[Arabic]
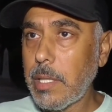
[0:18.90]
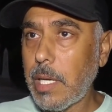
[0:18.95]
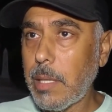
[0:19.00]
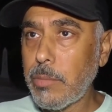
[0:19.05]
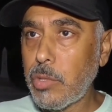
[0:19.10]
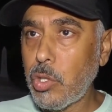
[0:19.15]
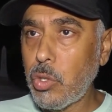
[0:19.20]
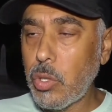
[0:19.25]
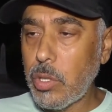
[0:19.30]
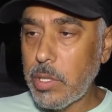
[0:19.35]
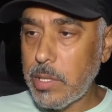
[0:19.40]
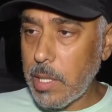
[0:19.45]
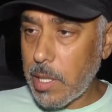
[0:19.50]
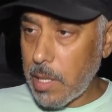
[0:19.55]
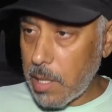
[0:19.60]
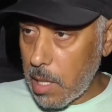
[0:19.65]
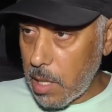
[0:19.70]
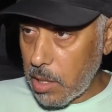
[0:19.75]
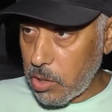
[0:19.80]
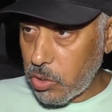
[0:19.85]
عم تدرس
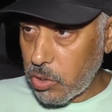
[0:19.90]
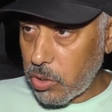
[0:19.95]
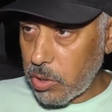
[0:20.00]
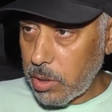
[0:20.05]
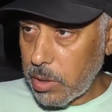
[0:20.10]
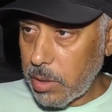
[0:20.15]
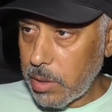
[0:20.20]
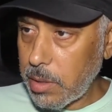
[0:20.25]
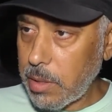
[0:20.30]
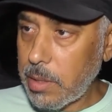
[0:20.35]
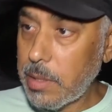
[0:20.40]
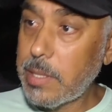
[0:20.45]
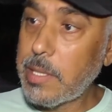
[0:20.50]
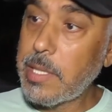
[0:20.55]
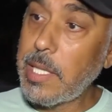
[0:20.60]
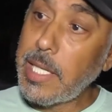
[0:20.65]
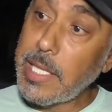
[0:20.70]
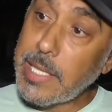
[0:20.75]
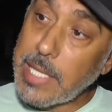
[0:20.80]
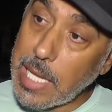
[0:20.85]
إخراج
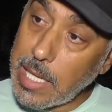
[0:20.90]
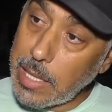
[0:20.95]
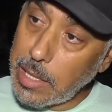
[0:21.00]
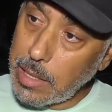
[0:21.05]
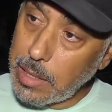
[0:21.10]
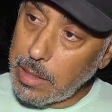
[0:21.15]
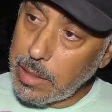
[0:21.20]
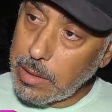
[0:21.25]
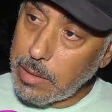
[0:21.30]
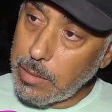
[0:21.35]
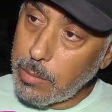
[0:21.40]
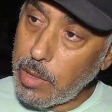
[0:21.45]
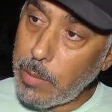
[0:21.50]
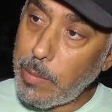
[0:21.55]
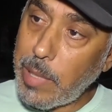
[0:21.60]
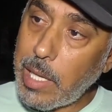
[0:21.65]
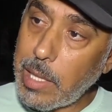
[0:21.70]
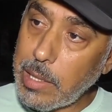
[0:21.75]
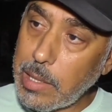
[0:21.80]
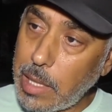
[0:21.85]
سنة ثانية
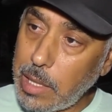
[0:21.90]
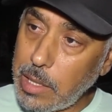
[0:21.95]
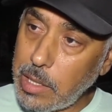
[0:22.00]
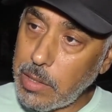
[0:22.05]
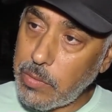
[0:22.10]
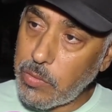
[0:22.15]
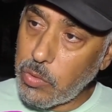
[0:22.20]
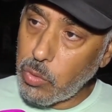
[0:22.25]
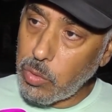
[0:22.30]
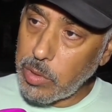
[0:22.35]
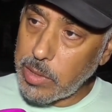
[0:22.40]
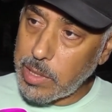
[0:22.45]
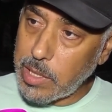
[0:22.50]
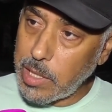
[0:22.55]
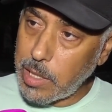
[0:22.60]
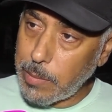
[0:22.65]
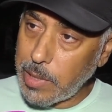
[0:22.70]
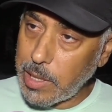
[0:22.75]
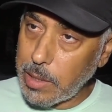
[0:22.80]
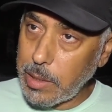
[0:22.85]
بالمعهد العالي للفنون
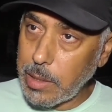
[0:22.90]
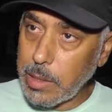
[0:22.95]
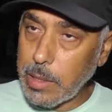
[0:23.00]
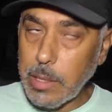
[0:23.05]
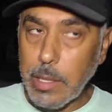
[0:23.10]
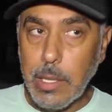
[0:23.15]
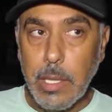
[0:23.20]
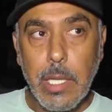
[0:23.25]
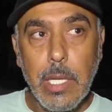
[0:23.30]
السينمائية